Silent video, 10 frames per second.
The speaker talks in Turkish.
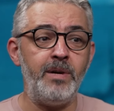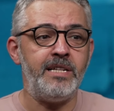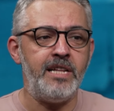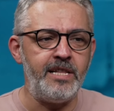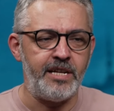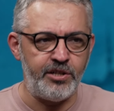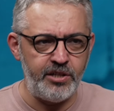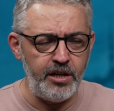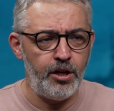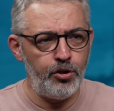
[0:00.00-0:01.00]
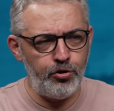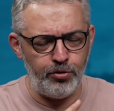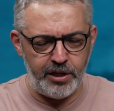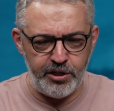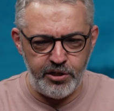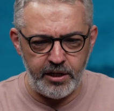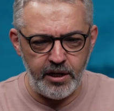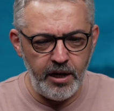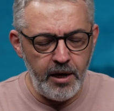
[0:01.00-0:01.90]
Peki ne değişti? Şu değişti.